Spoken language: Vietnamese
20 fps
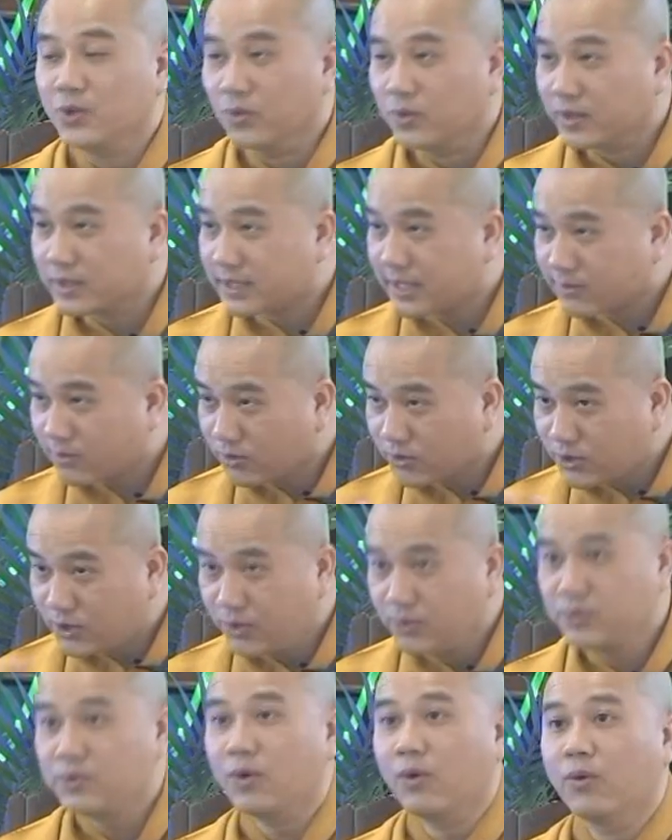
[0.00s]
Dù người ta có
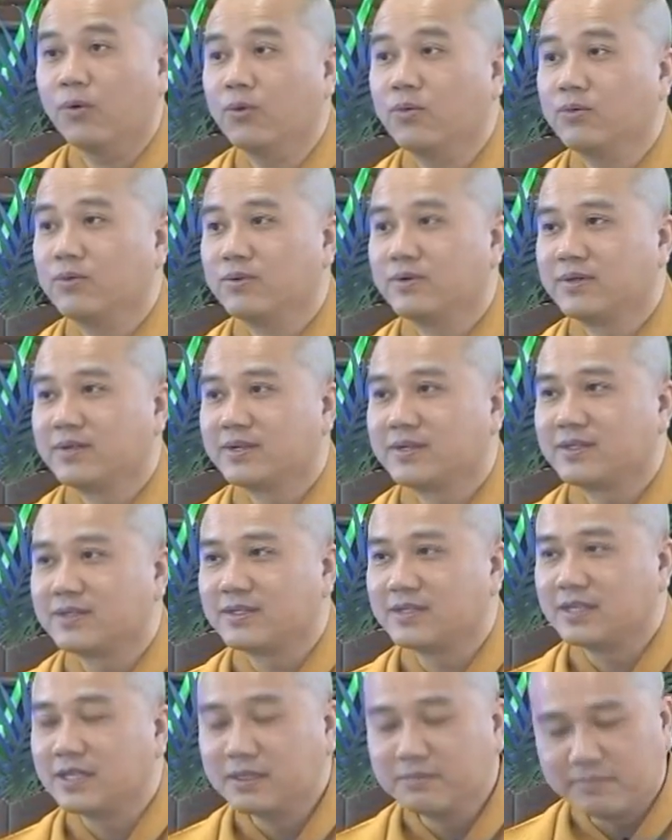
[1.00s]
chiêu dụ
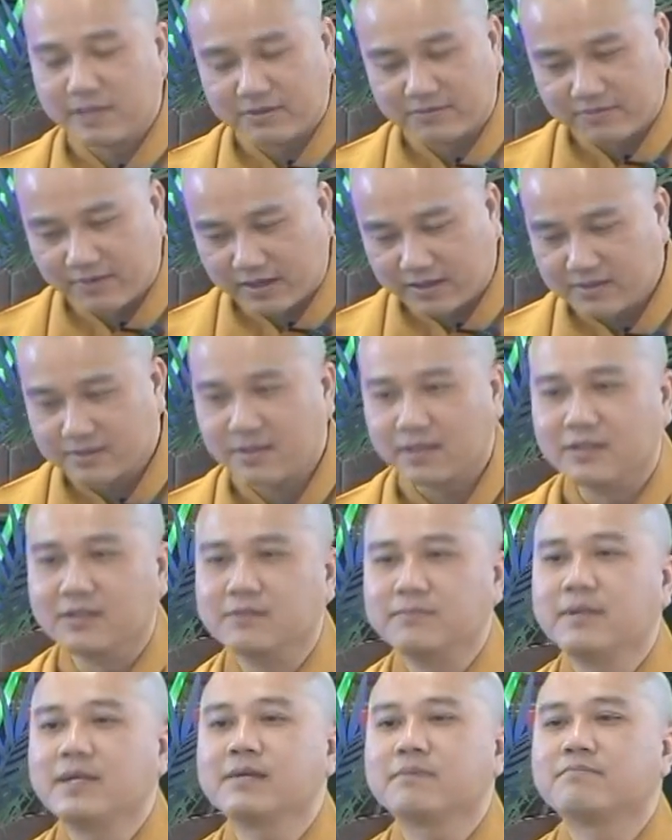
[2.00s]
nhưng mình vẫn
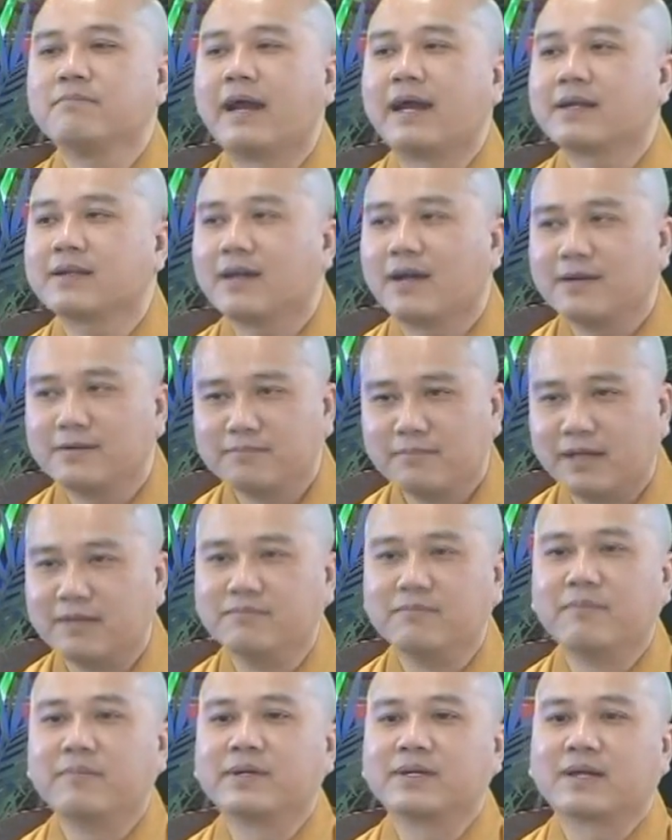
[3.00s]
tự biết bản thân
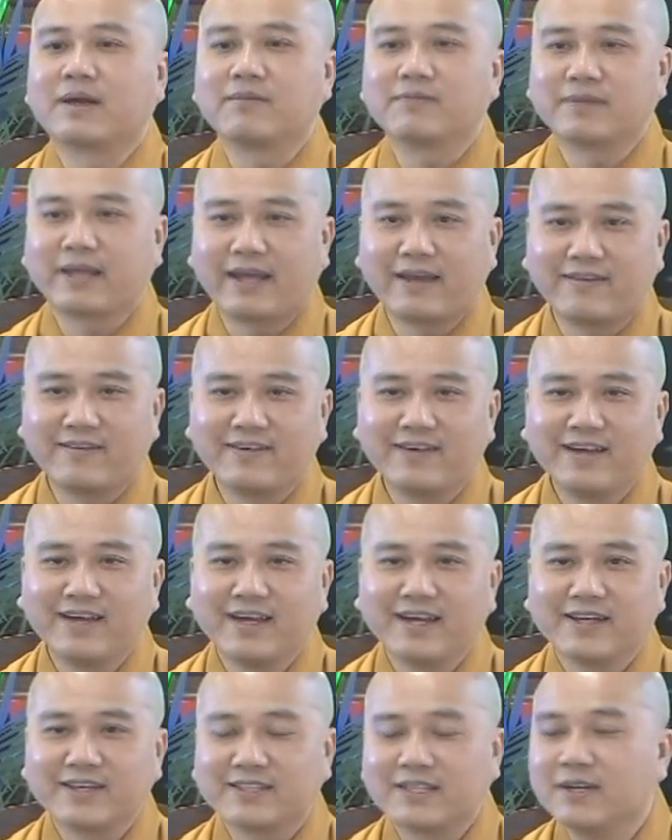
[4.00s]
mình mà mình không theo.
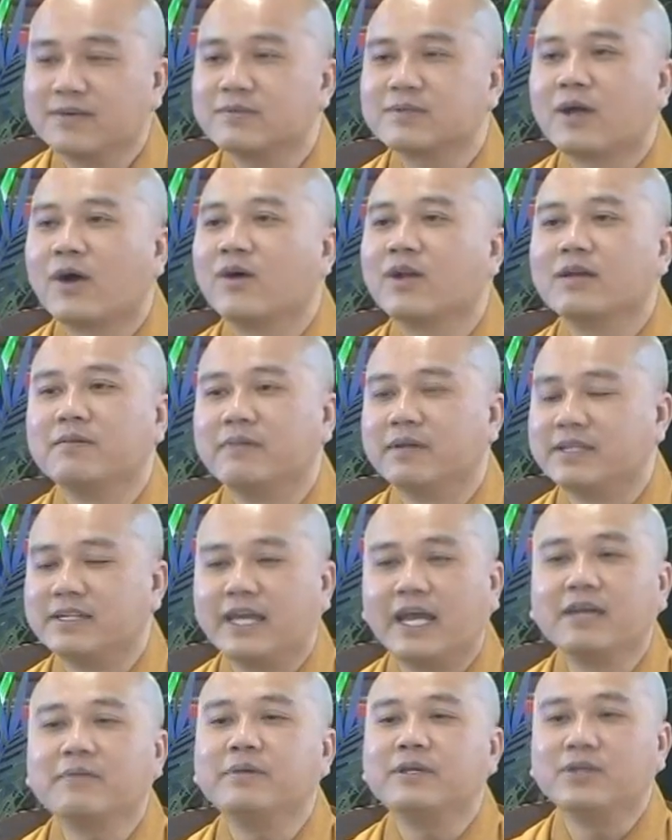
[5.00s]
Chứ không thôi là
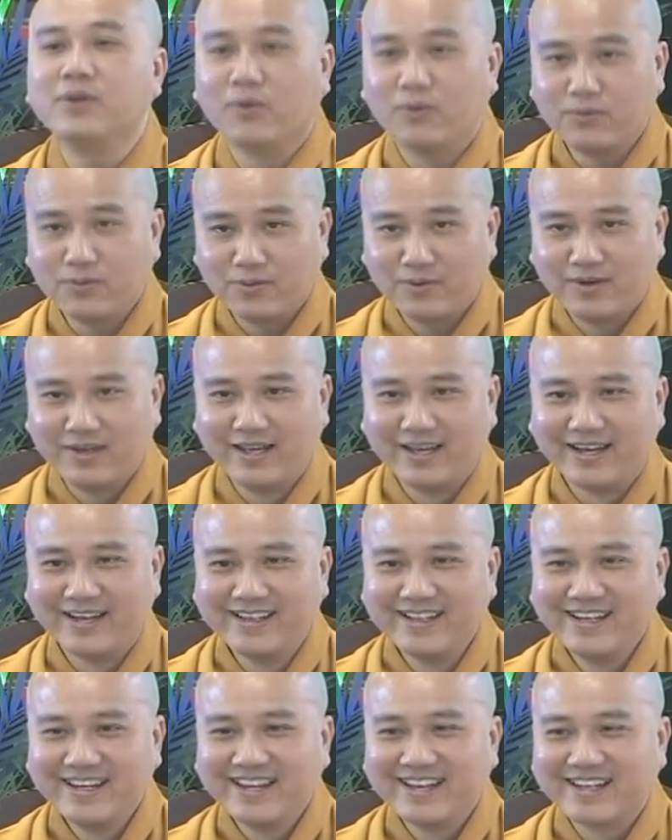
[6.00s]
mình dễ bị dụ.
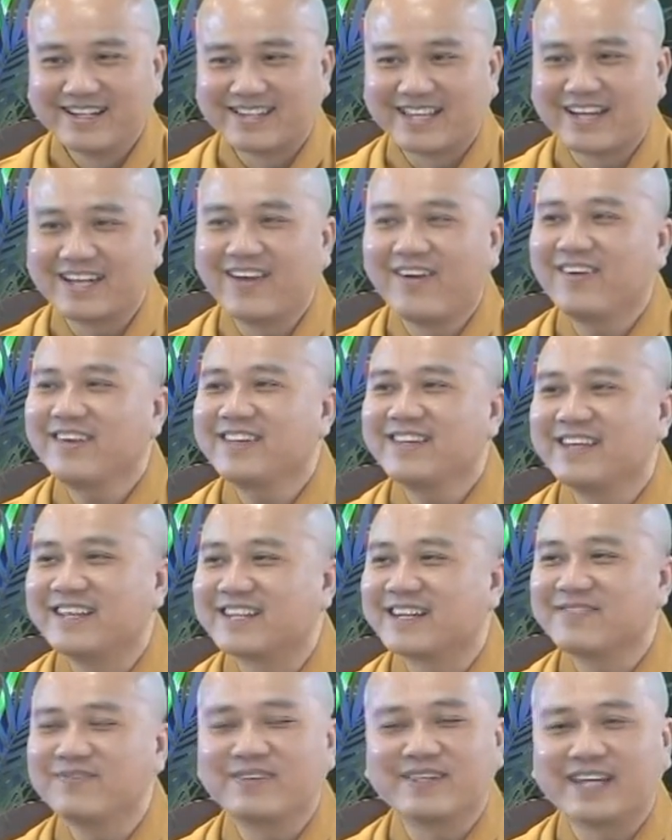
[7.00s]
Người ta nói
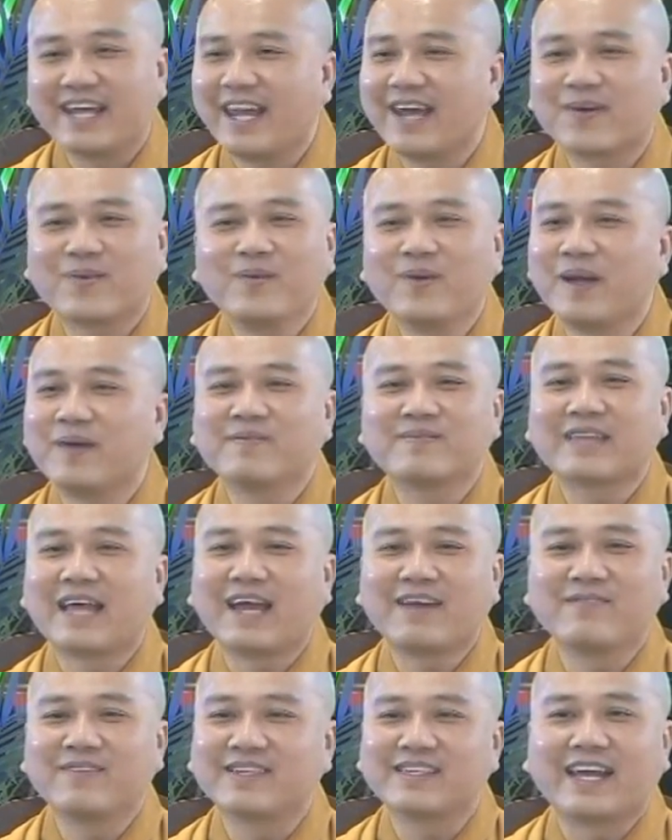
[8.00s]
gì cái mình nghe cũng êm
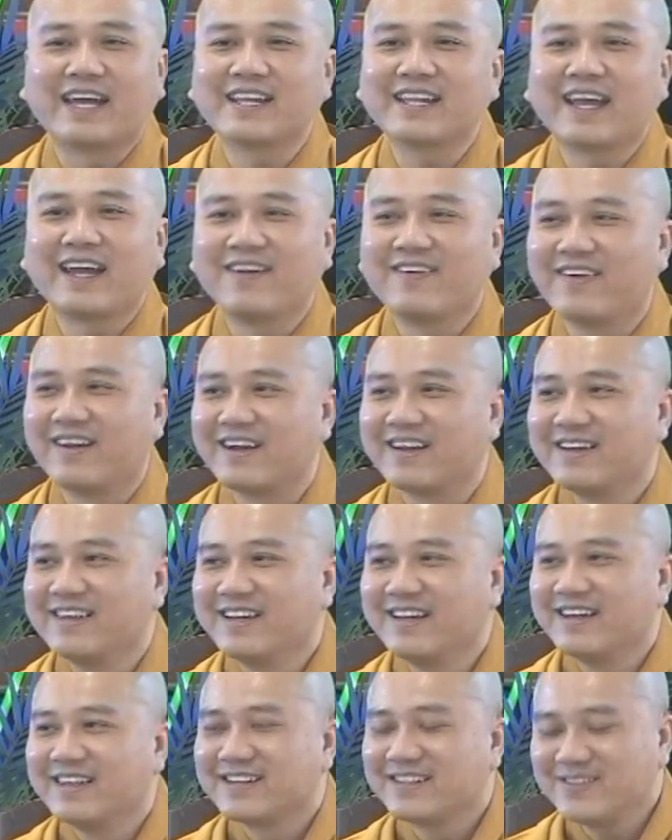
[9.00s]
tai mình chạy theo à.
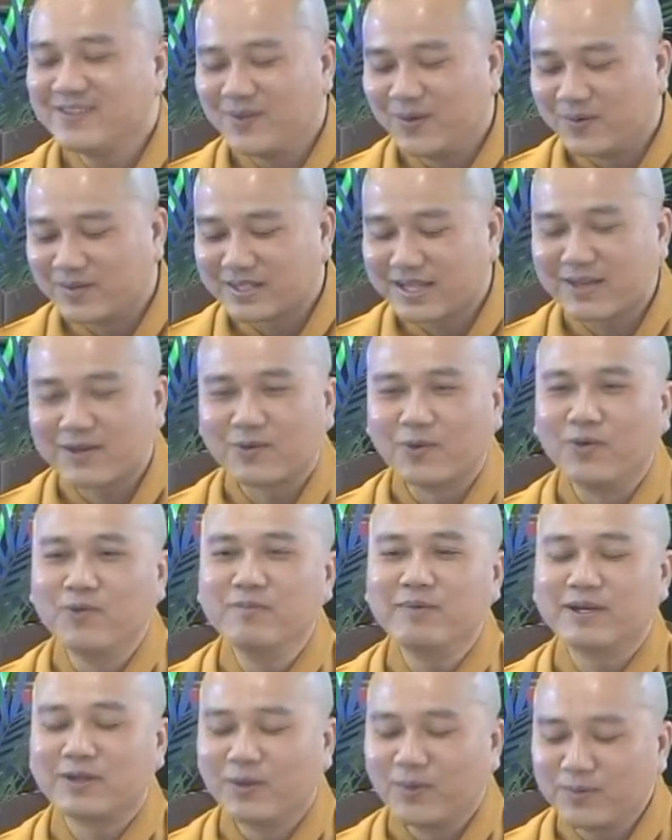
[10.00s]
Thí dụ người ta
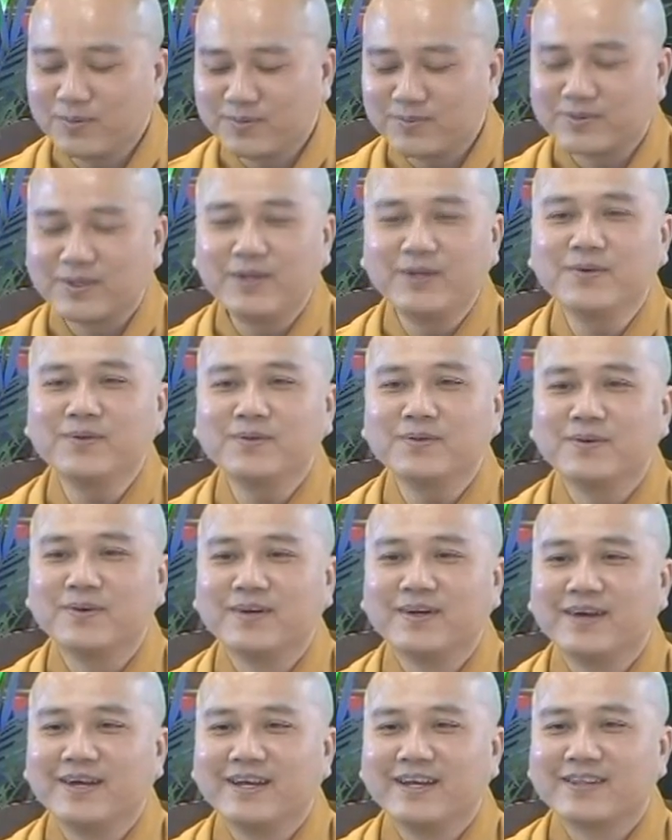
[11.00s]
rủ mình hút một điếu
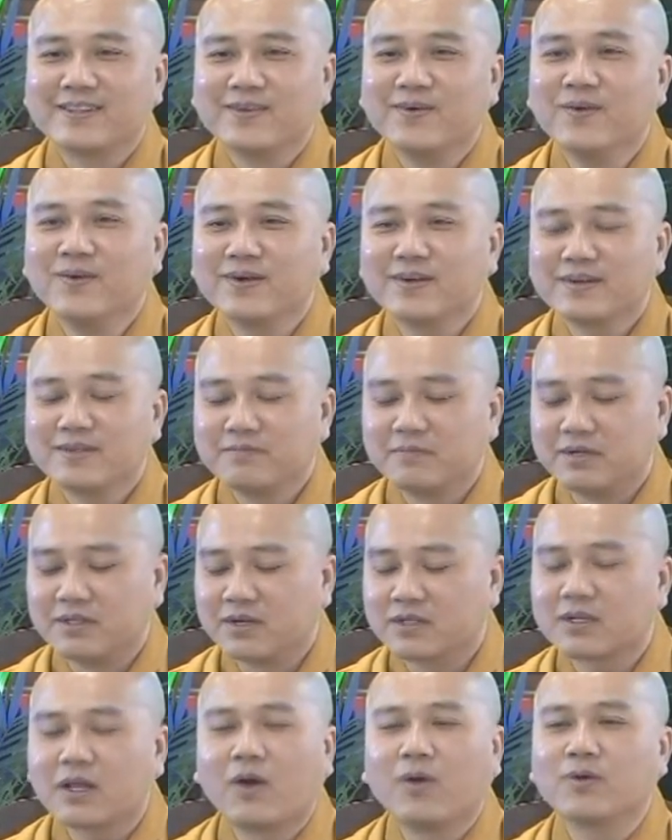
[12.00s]
thuốc,
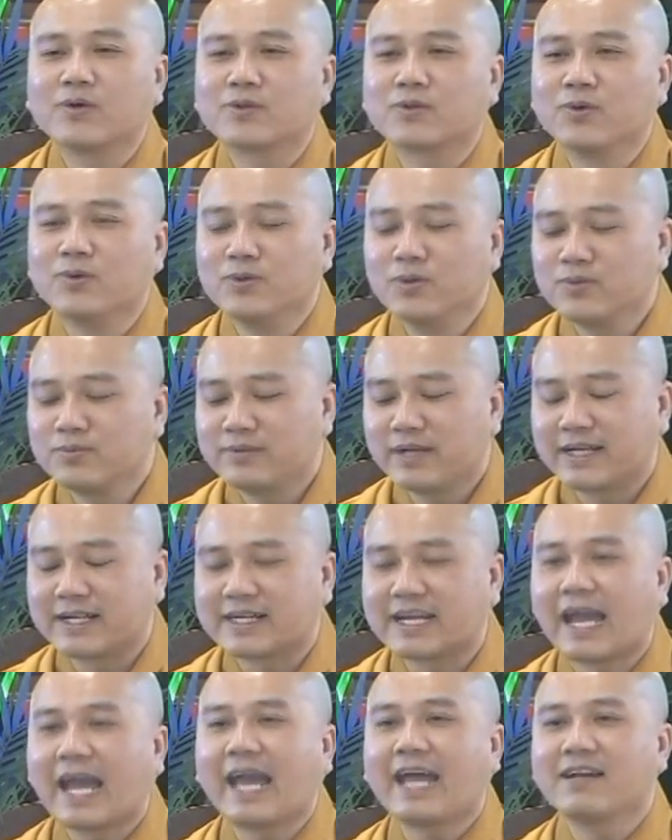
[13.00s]
mình nói thôi tôi lúc
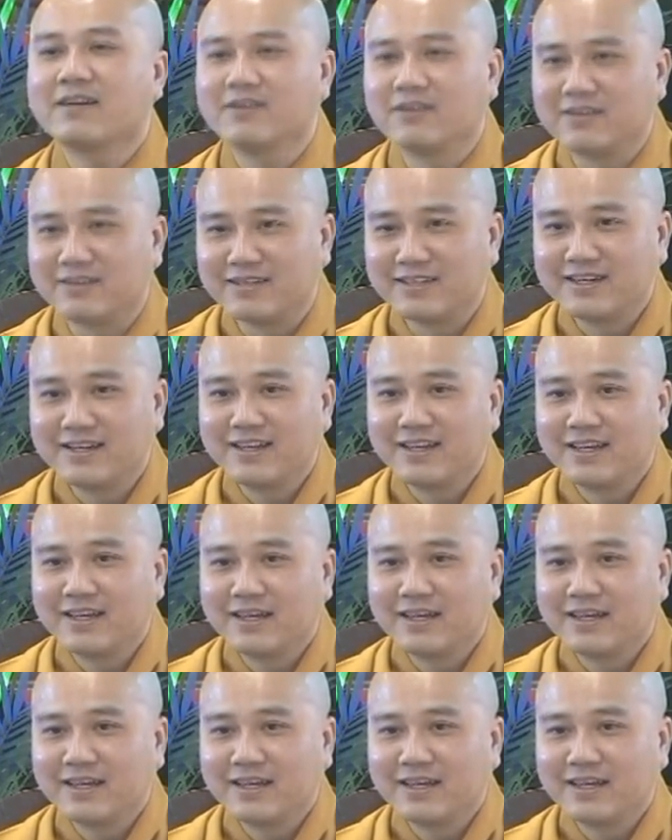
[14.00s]
này cai rồi.